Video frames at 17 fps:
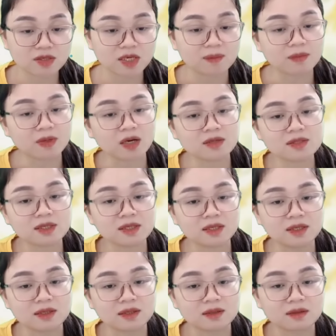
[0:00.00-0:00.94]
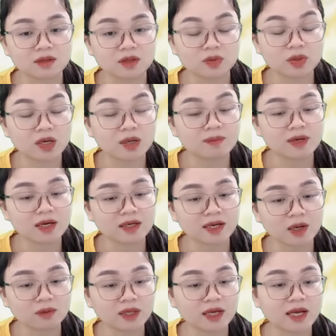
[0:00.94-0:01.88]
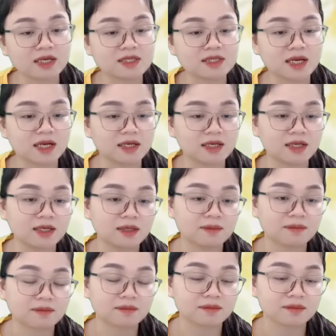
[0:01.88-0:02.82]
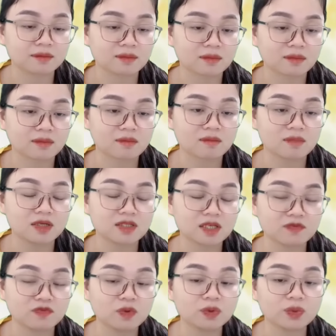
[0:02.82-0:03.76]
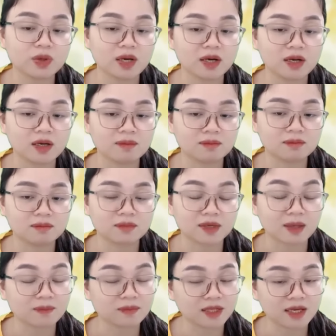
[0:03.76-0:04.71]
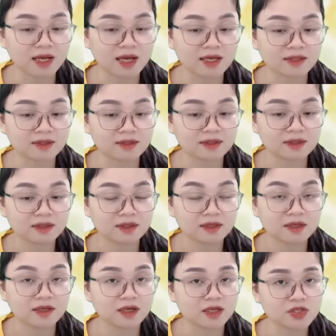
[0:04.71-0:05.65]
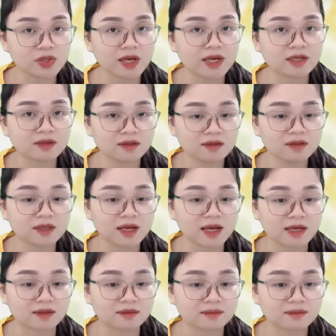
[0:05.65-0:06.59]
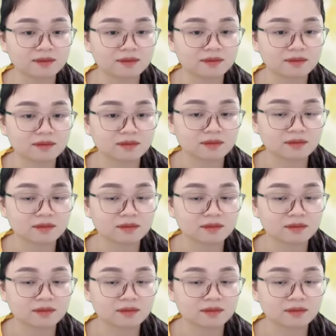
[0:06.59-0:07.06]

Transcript: Anh chưa kịp nói gì Tuệ Lâm đã kéo tay anh chạy đi Giây phút Tuệ Lâm nắm tay anh Khiến cho anh ngỡ ngàng